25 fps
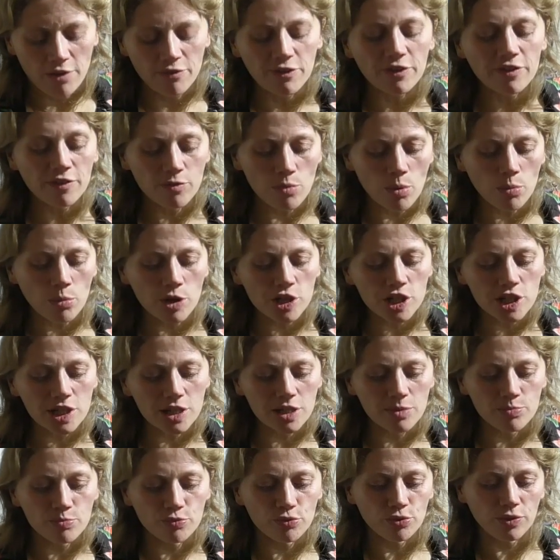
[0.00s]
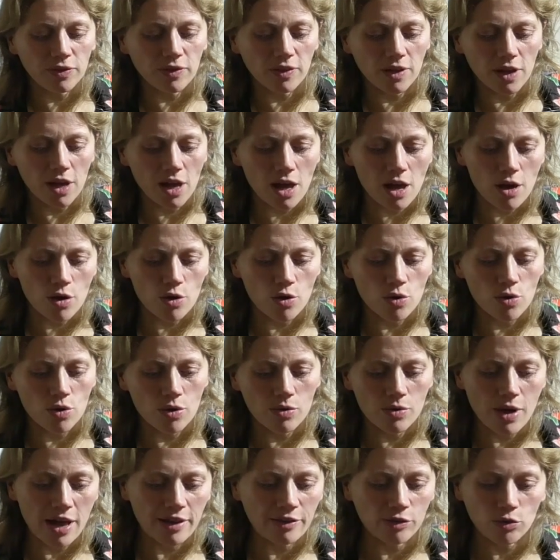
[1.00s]
effectivement, moi, je l'ai poussé
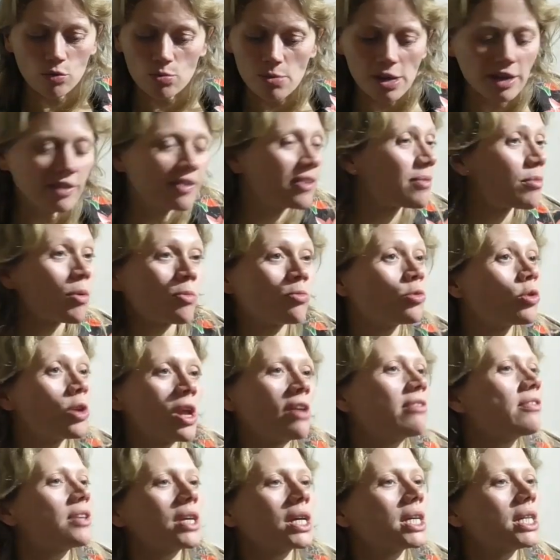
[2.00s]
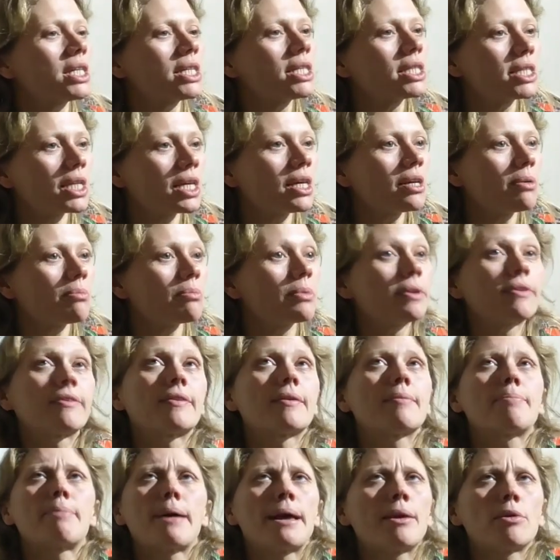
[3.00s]
à, son maximum de la virilité, mais
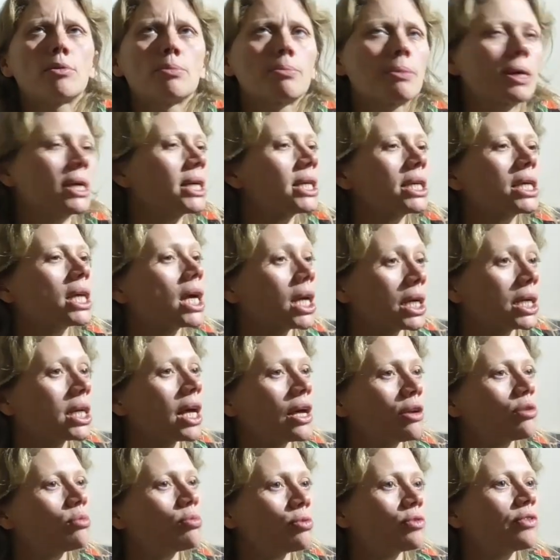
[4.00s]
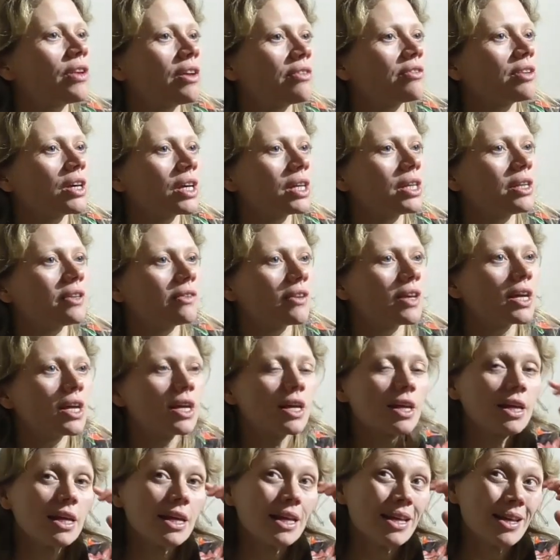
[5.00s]
c'est pas le mec qui incarne le plus la
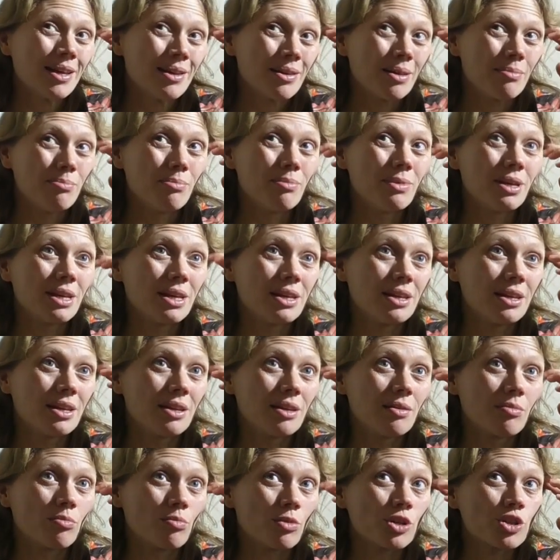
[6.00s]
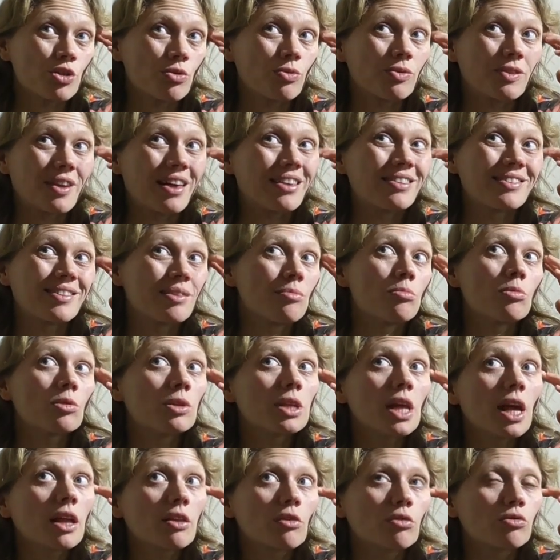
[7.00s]
virilité. Mais moi, je trouve ça assez
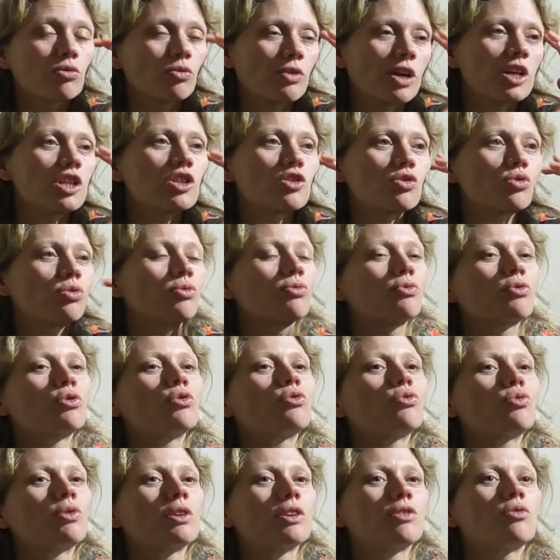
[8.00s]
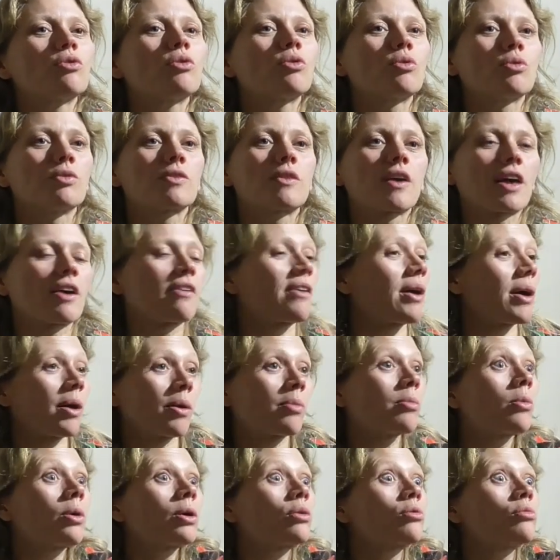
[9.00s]
moderne. En tout cas, je trouve que tous les deux, on dirait
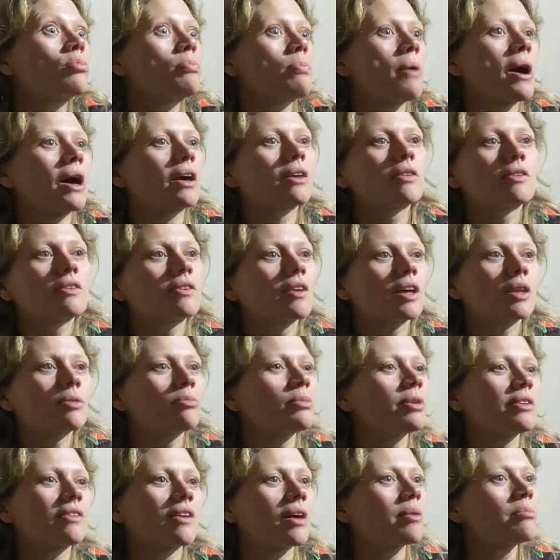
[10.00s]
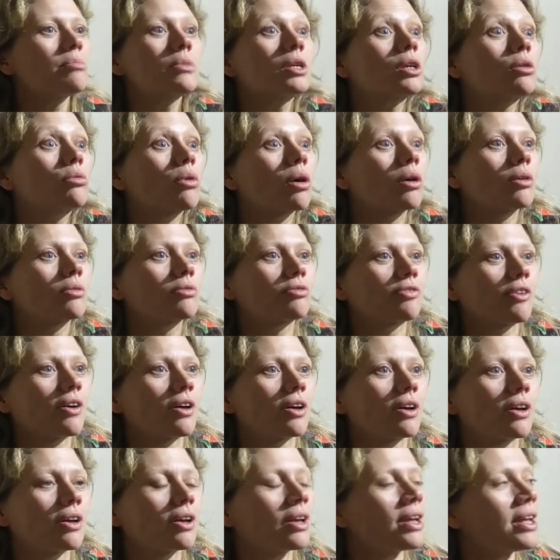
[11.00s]
vraiment un couple parisien de mes amis, quoi.
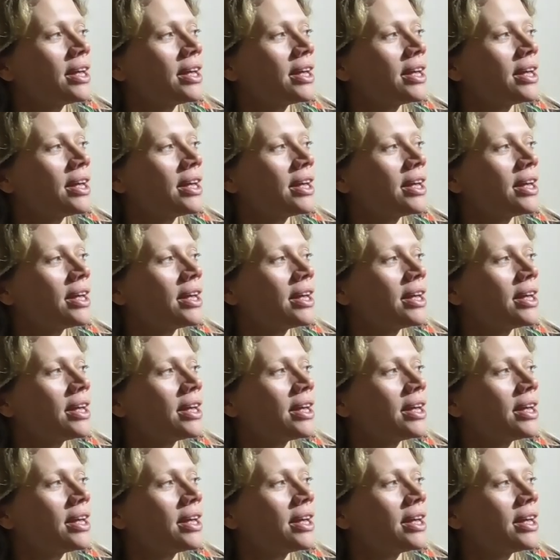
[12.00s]
Enfin,